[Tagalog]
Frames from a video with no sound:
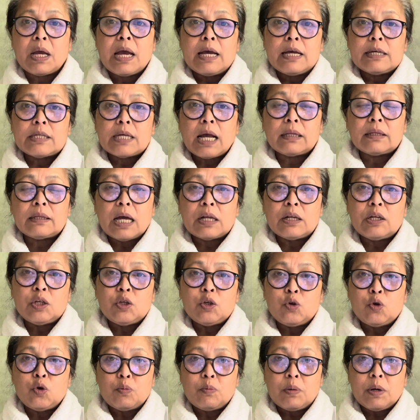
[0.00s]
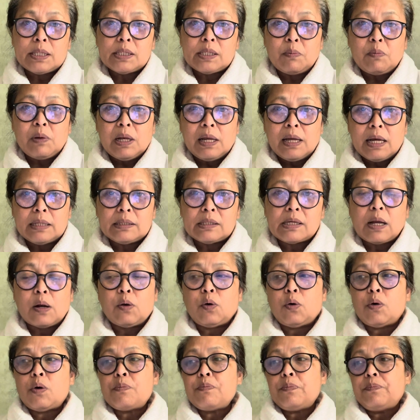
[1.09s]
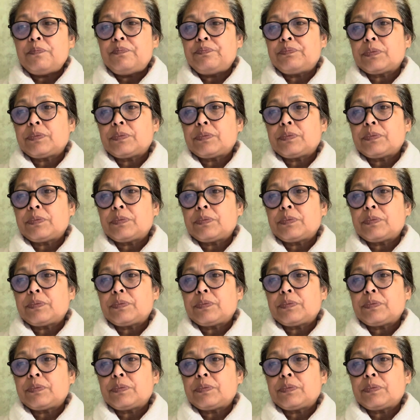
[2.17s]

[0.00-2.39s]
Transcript: saktan niyo yung mga sibilyan sa loob.